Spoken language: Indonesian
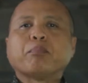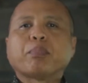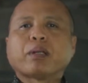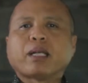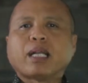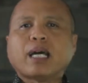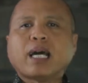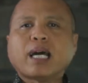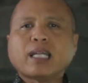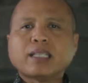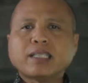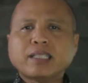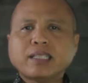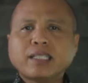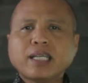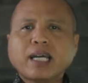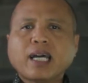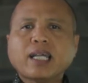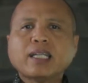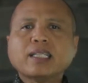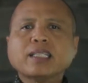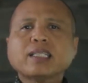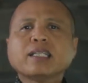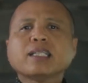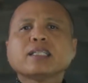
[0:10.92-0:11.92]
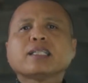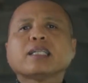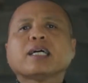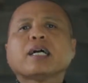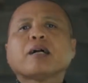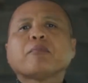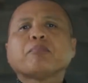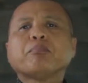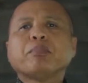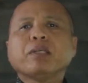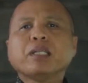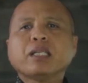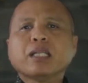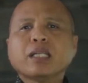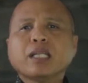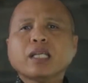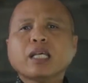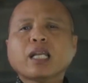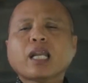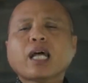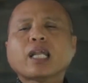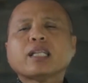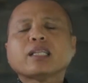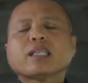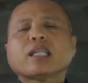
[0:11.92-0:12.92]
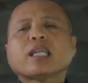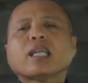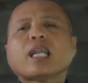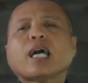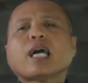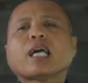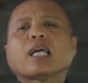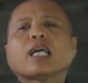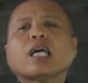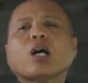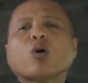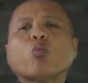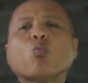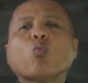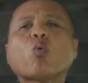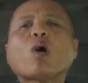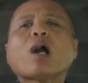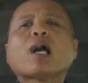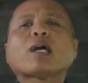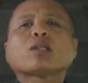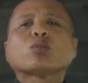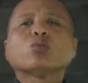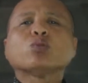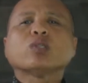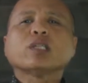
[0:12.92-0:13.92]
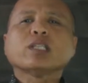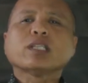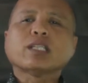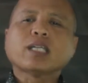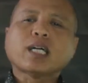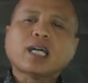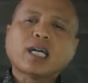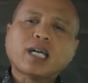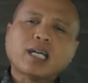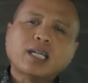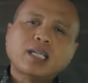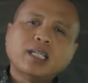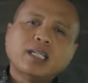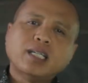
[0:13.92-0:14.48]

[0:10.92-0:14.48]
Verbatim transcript: perhatian kita, pikiran, tenaga, waktu kita